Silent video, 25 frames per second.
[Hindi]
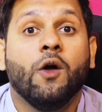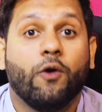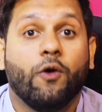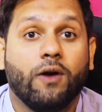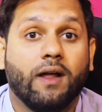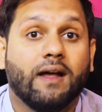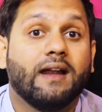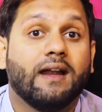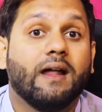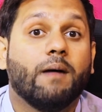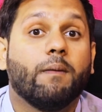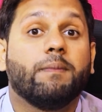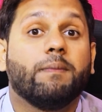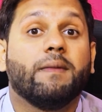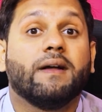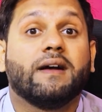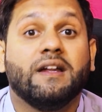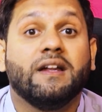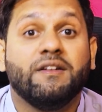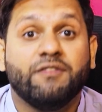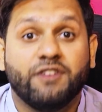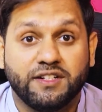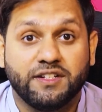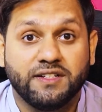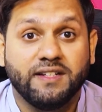और अगर आप अपना
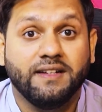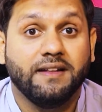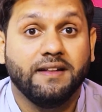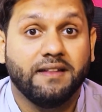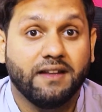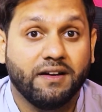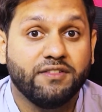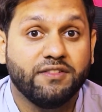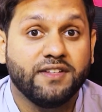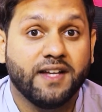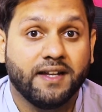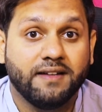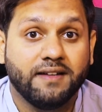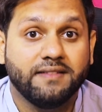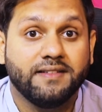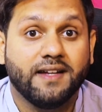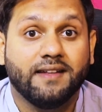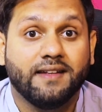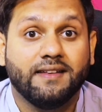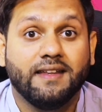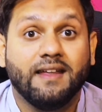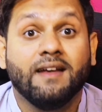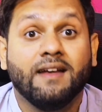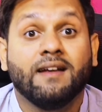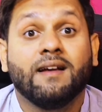कन्वर्जन की तरफ जाना
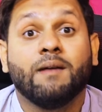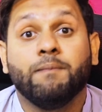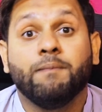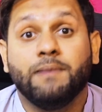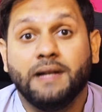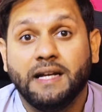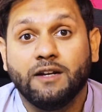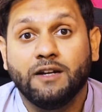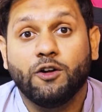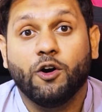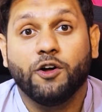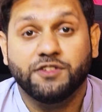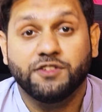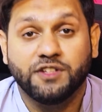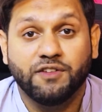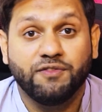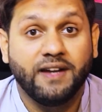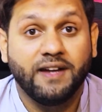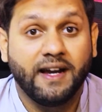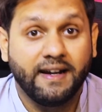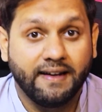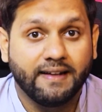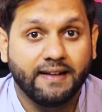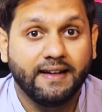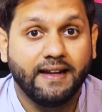चाहते हैं कंप्लीट कॉस्ट ऑफ
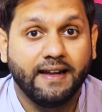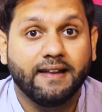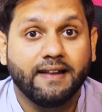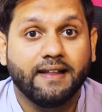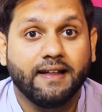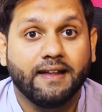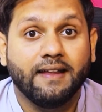लैंड क्लियर